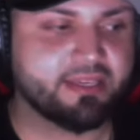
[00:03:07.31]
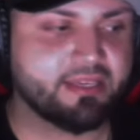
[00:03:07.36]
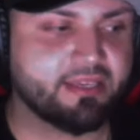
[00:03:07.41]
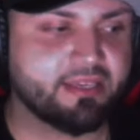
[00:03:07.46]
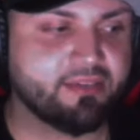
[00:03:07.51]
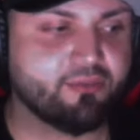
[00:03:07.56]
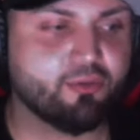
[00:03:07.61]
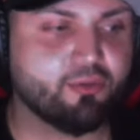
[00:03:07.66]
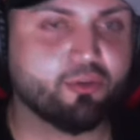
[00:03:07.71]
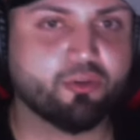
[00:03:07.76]

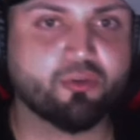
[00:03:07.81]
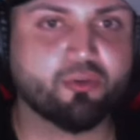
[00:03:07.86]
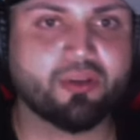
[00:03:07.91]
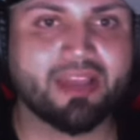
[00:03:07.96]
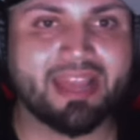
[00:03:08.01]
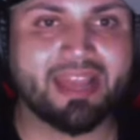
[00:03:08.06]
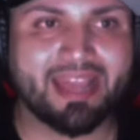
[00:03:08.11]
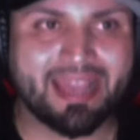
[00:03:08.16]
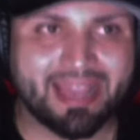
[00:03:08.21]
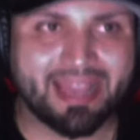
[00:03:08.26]
Y yo creo
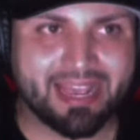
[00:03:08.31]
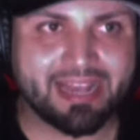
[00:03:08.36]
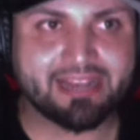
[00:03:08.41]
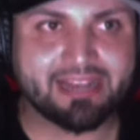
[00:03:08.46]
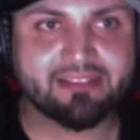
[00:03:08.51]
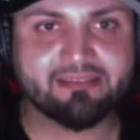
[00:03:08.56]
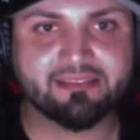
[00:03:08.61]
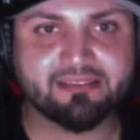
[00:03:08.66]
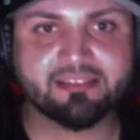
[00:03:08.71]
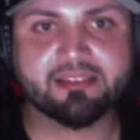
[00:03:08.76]
que
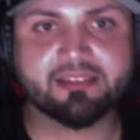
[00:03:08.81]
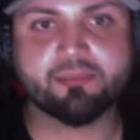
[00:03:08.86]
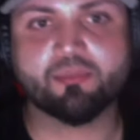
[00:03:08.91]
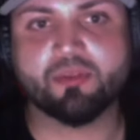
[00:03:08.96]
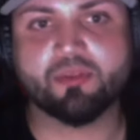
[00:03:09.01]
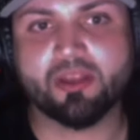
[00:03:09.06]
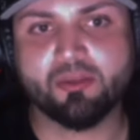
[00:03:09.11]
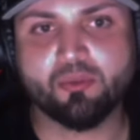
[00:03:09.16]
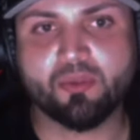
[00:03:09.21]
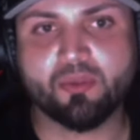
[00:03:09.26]
él sí te
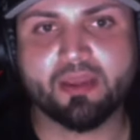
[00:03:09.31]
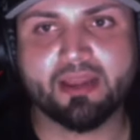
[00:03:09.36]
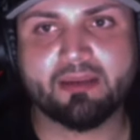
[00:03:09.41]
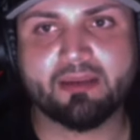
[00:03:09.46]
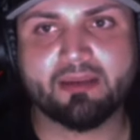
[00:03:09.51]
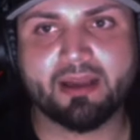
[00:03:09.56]
puede ayudar a,